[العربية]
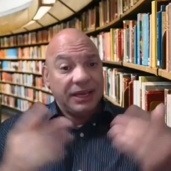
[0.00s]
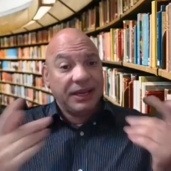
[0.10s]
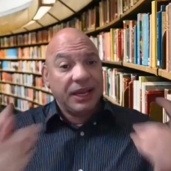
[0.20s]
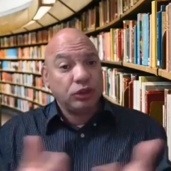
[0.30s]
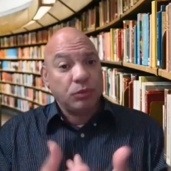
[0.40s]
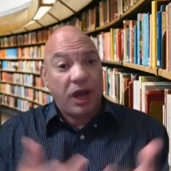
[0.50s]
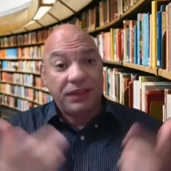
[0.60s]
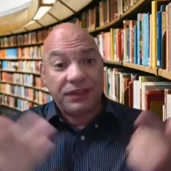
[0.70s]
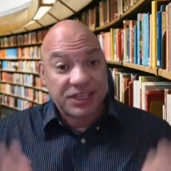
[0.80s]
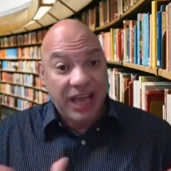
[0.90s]
ناخد
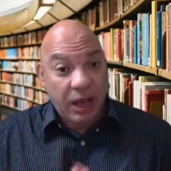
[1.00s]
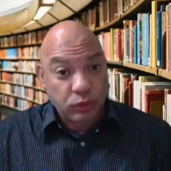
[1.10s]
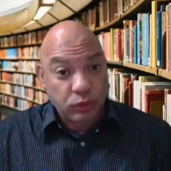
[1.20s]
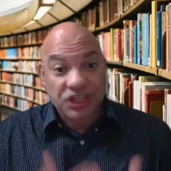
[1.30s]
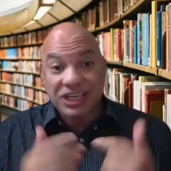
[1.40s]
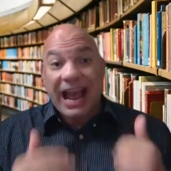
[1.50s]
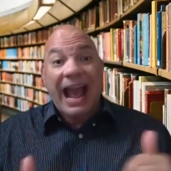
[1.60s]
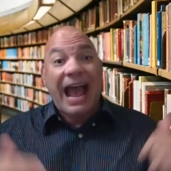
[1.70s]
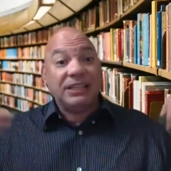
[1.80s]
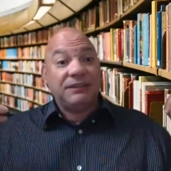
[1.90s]
المحاضره ساعه ونص
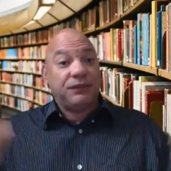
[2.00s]
قعد